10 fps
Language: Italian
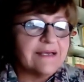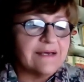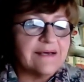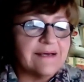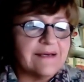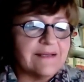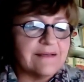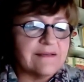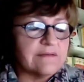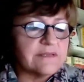
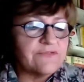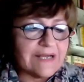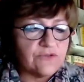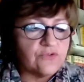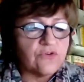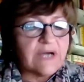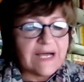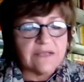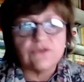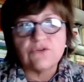eh, di fatto
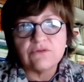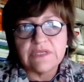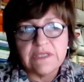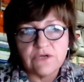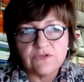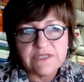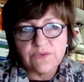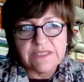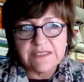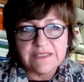hanno delle
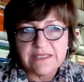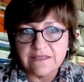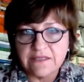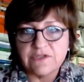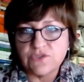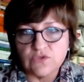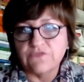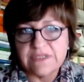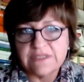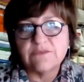conseguenze negative sugli
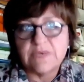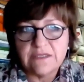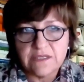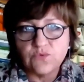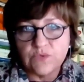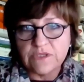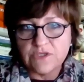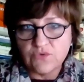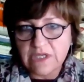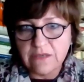investimenti e
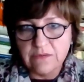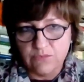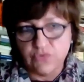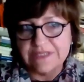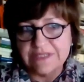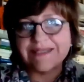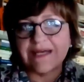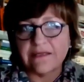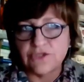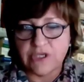quindi sulla
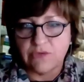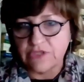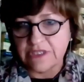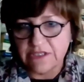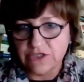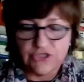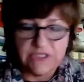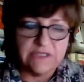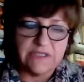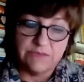potenziale diciamo, di
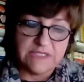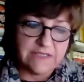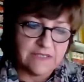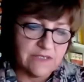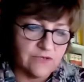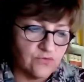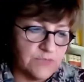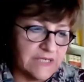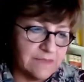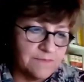crescita, di ripresa
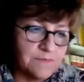dell'economia.